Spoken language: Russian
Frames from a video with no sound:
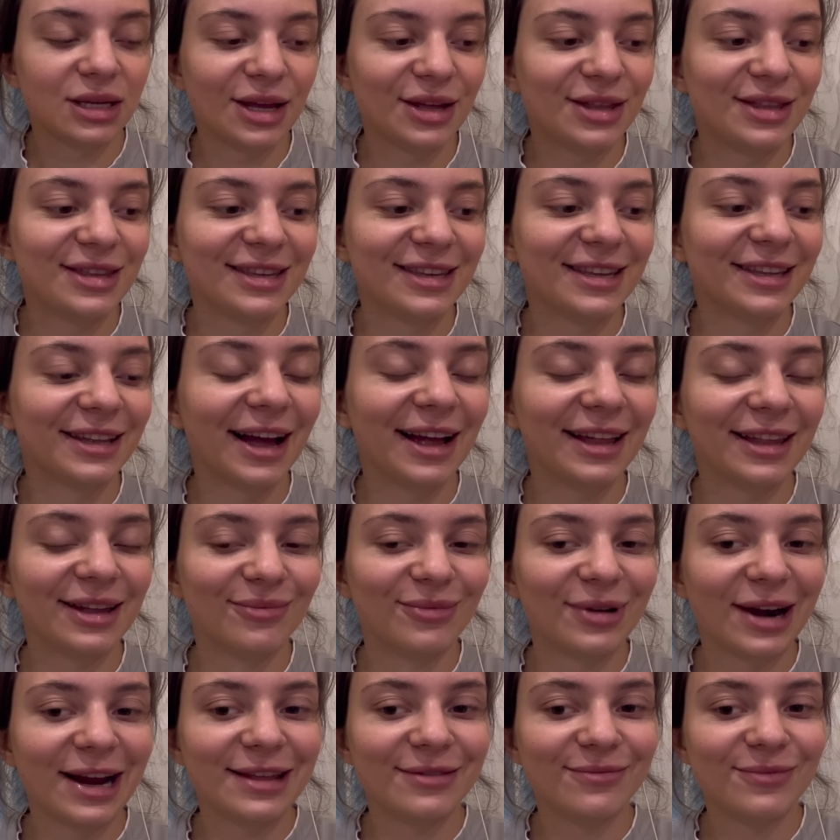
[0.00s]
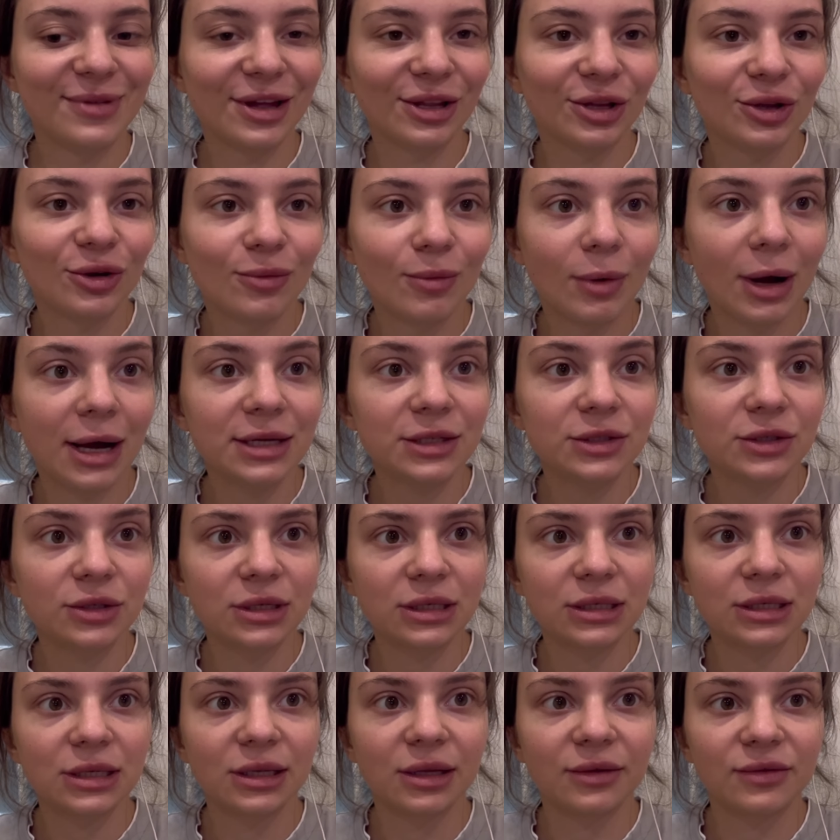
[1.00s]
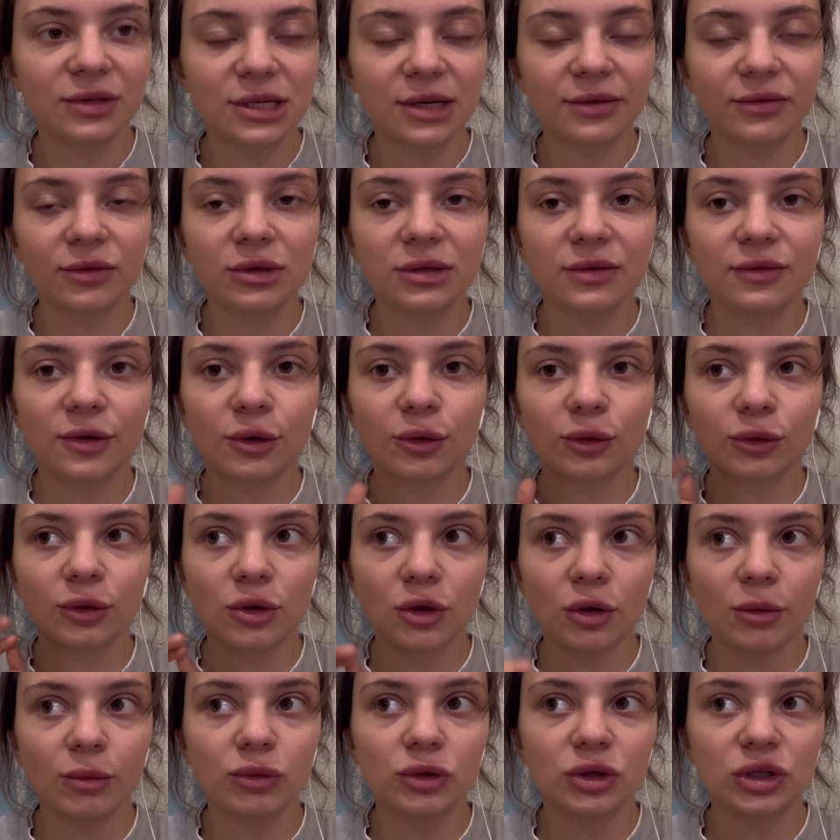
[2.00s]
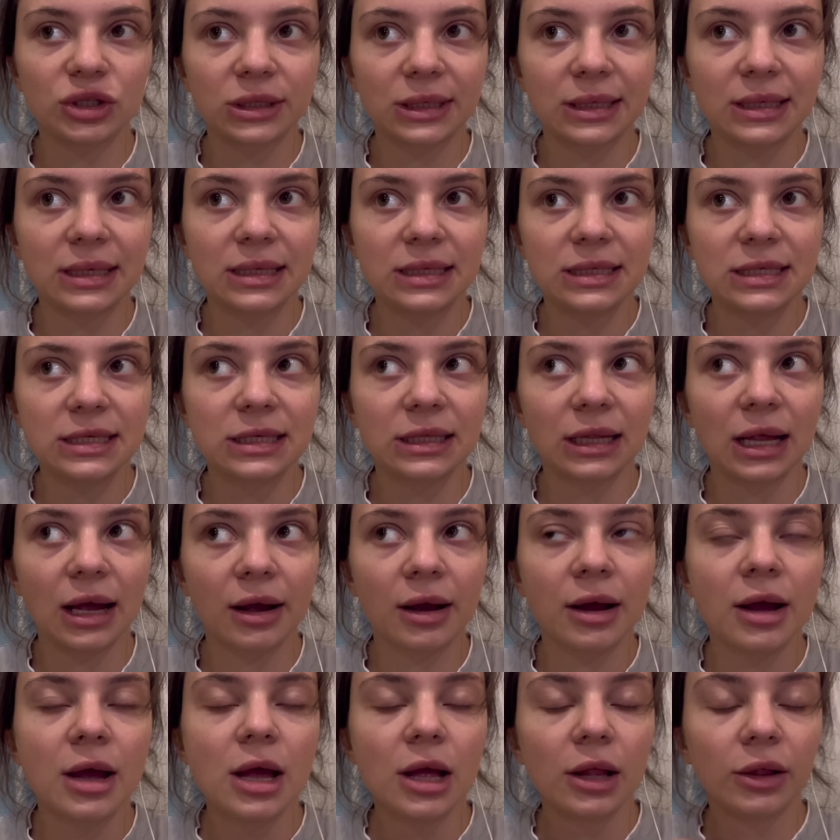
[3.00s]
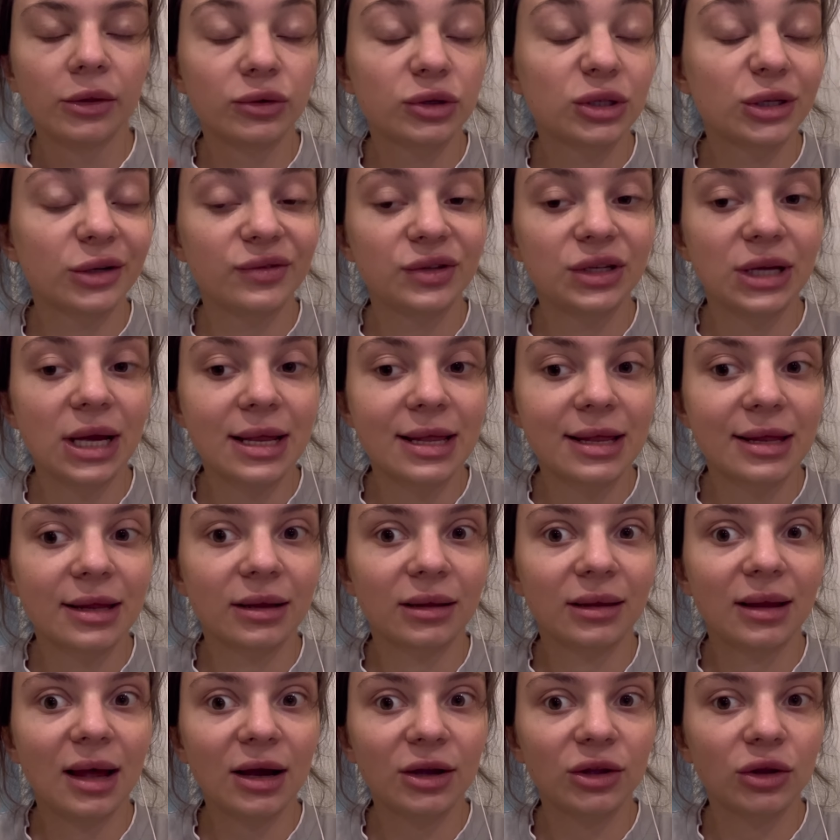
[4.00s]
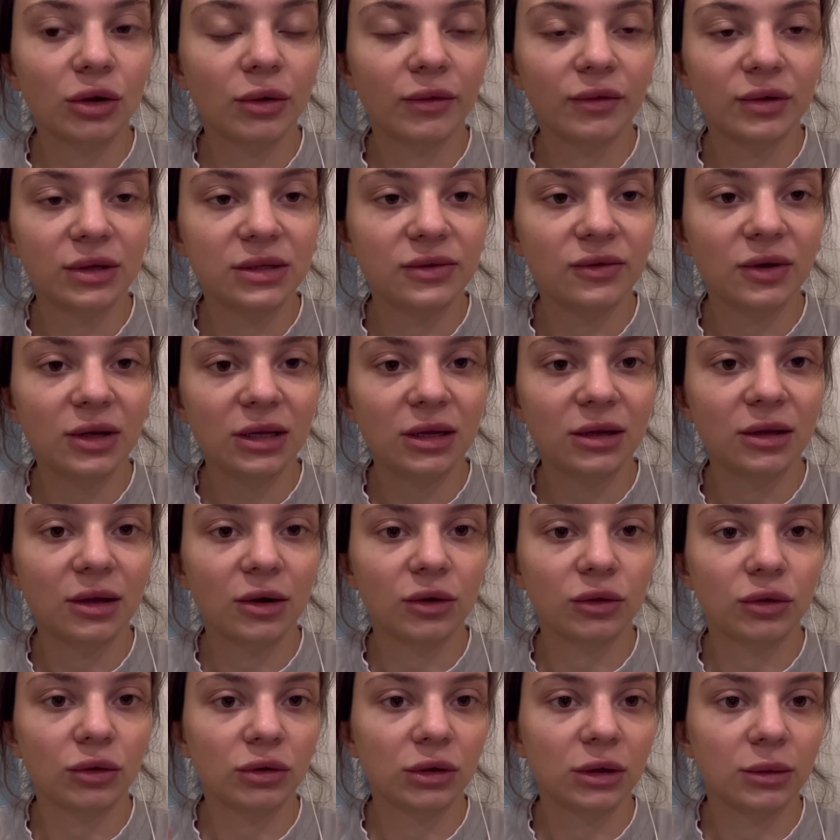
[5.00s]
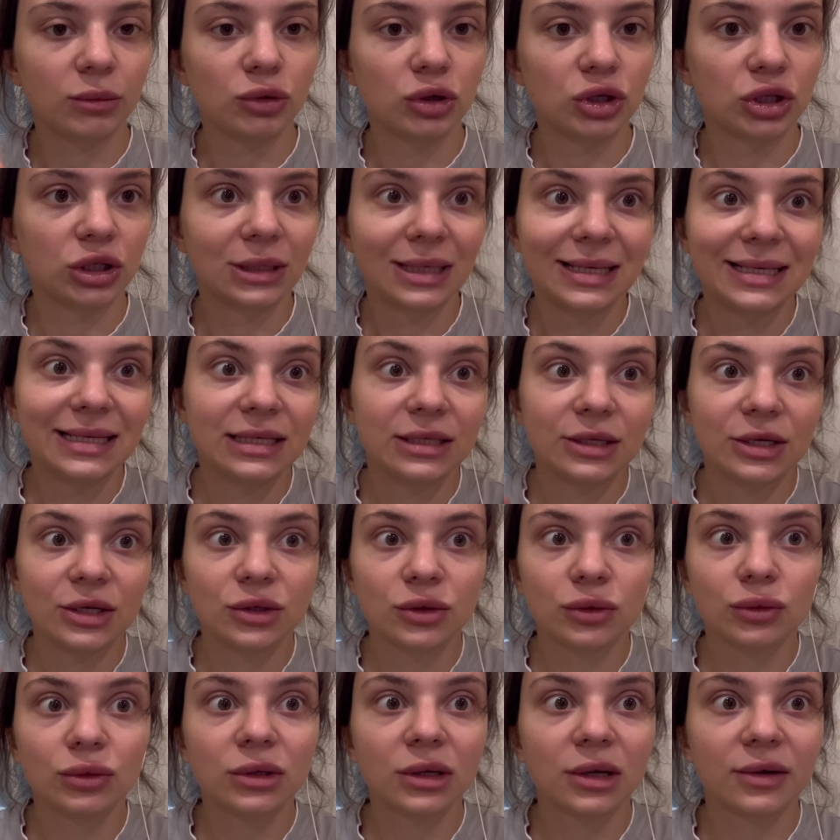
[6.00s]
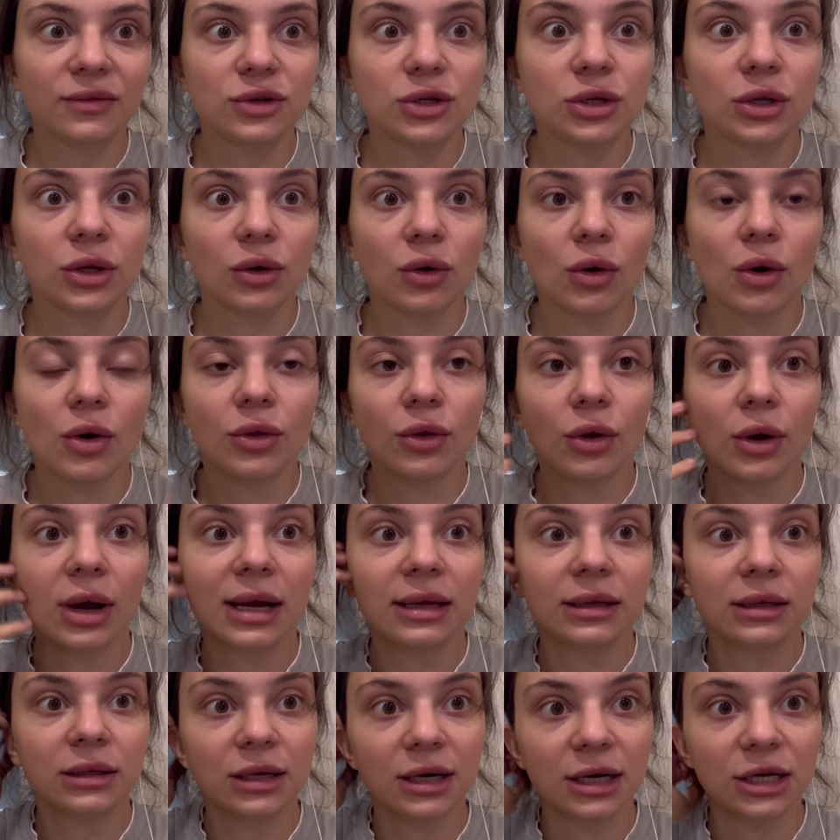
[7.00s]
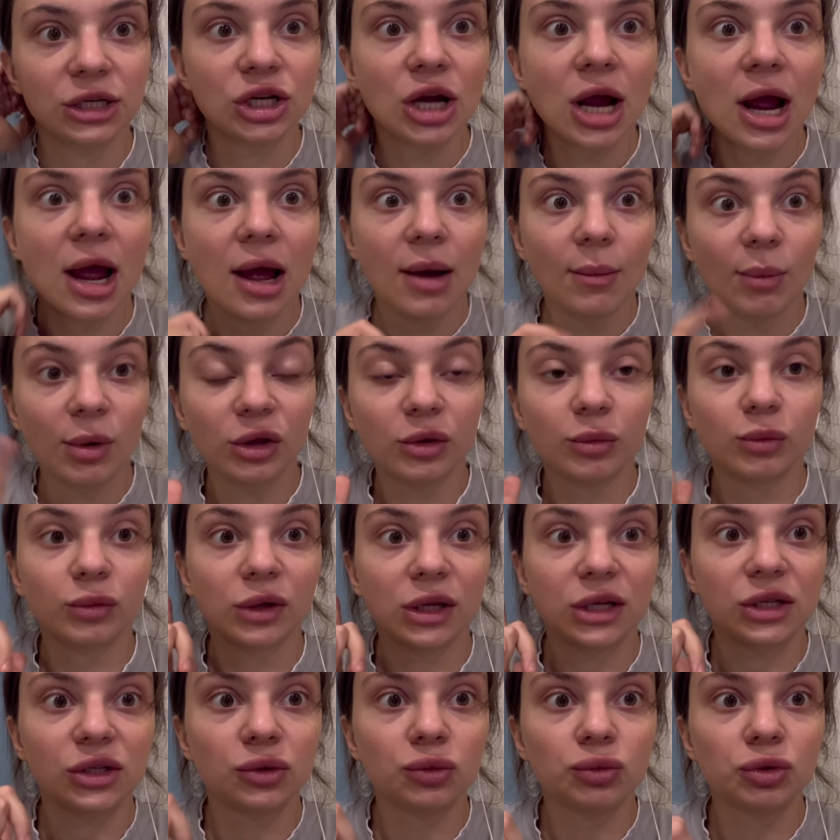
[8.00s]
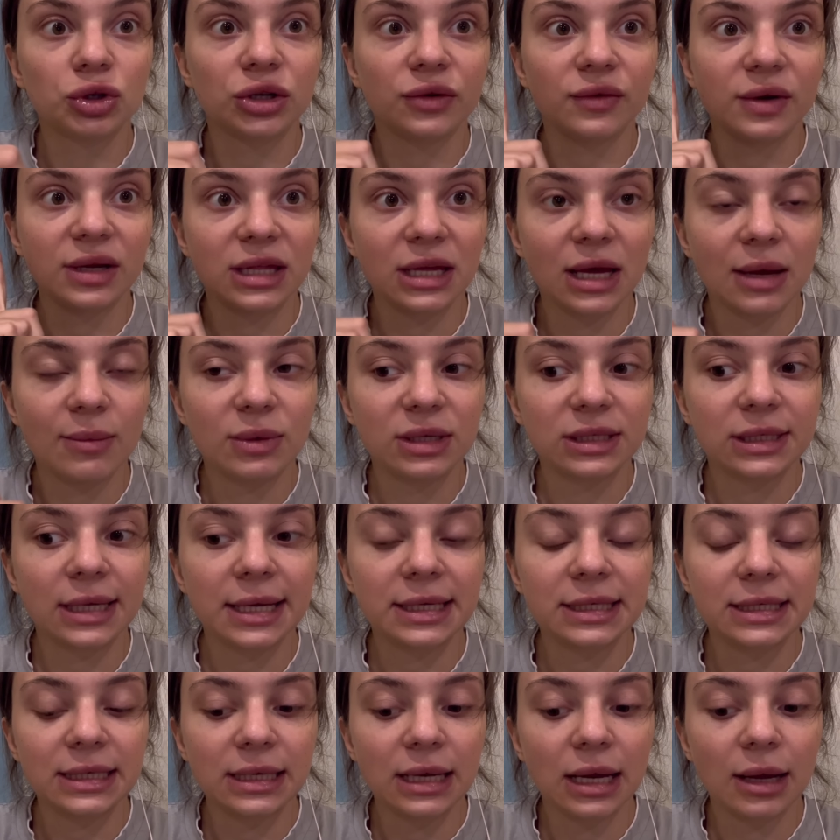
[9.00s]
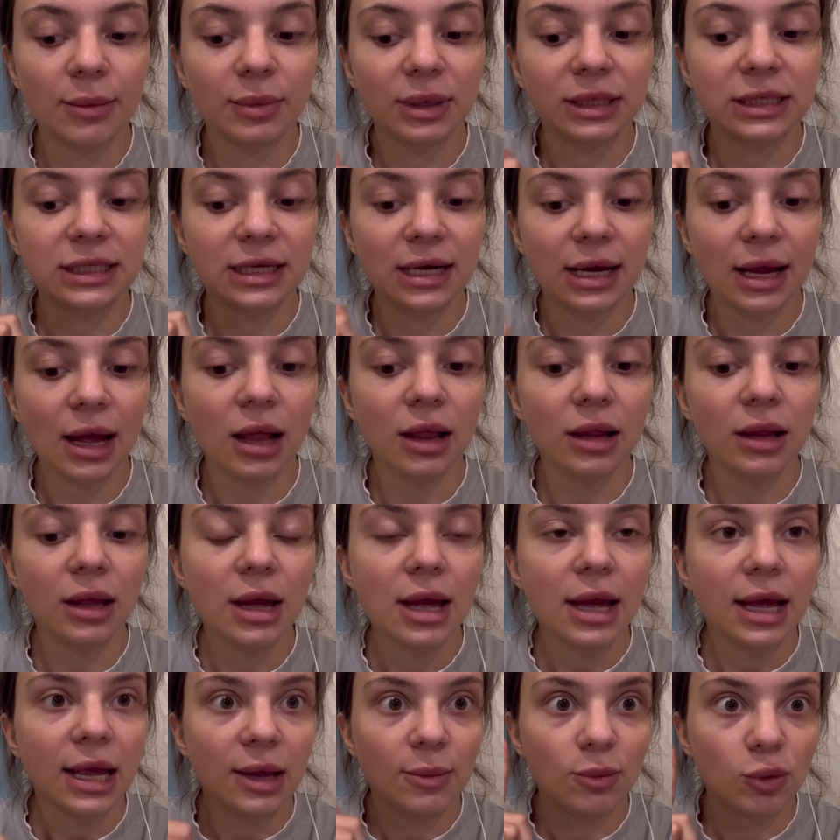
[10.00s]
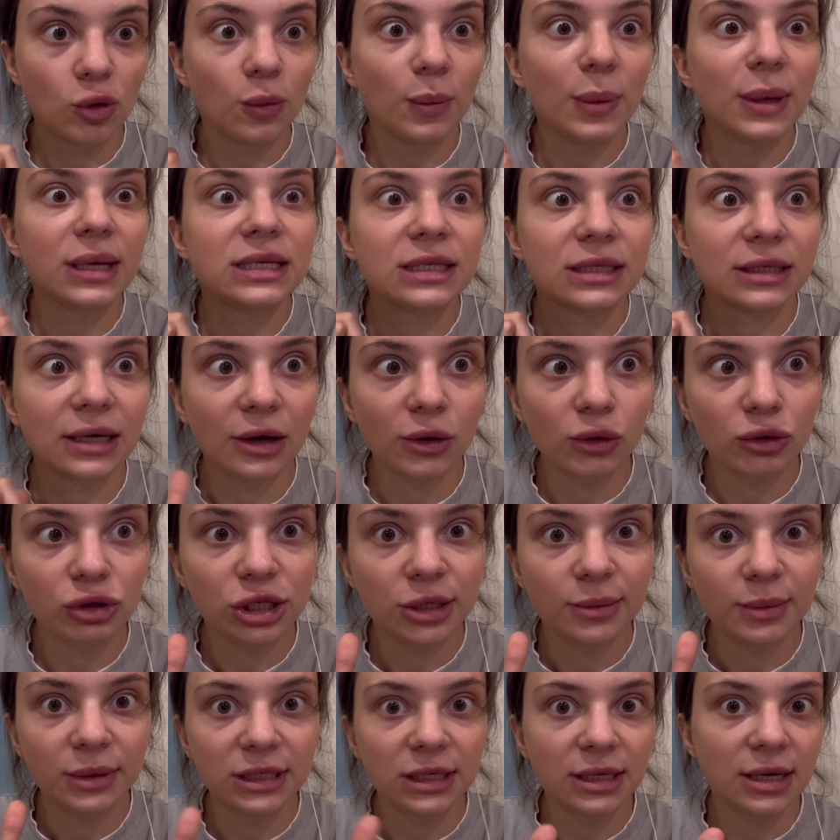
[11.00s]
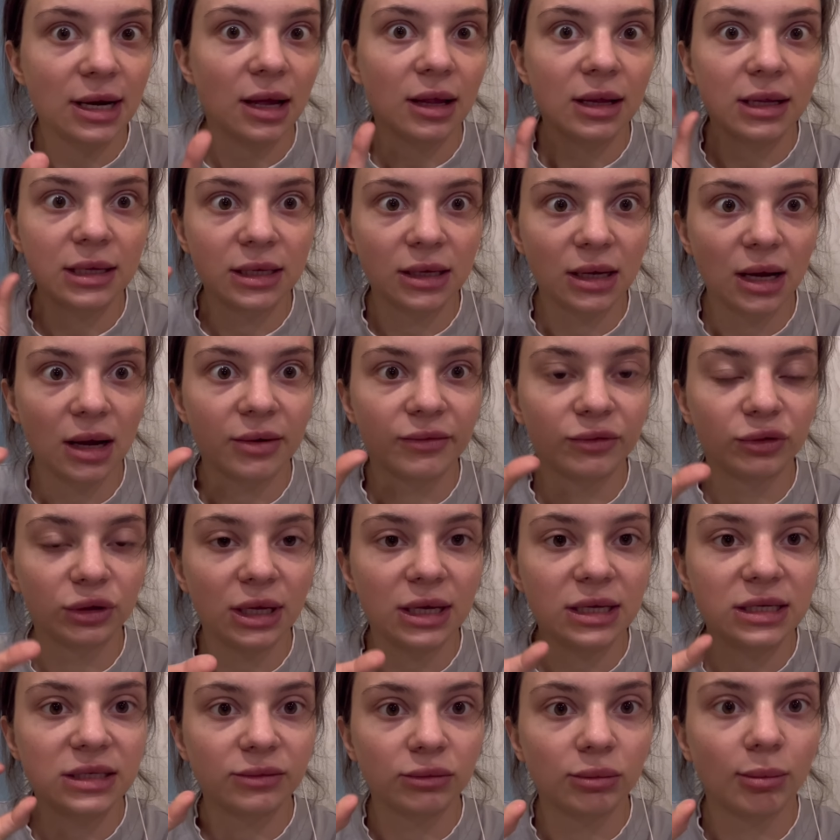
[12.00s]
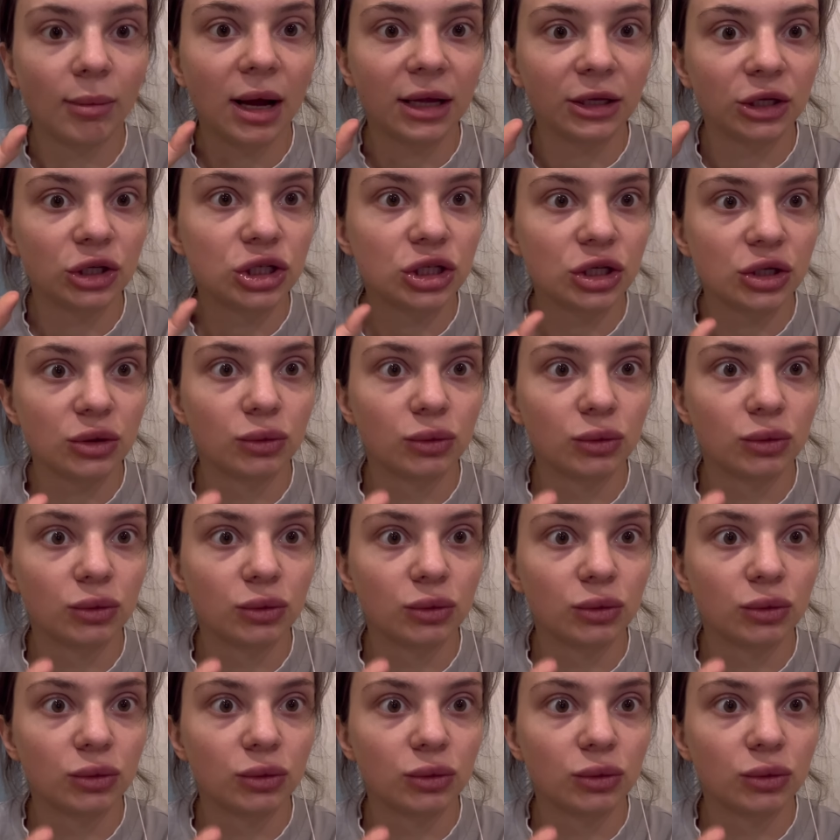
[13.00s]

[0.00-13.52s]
не, надо брать белую базу, если ты все равно сверху на нее будешь наносить лак. Лучше взять лак такого цвета, на который ты будешь наносить рисунок и все такое, но это трэш. Поэтому досушивайте обязательно материал и покупайте хороший материал, а не как вот эти баночки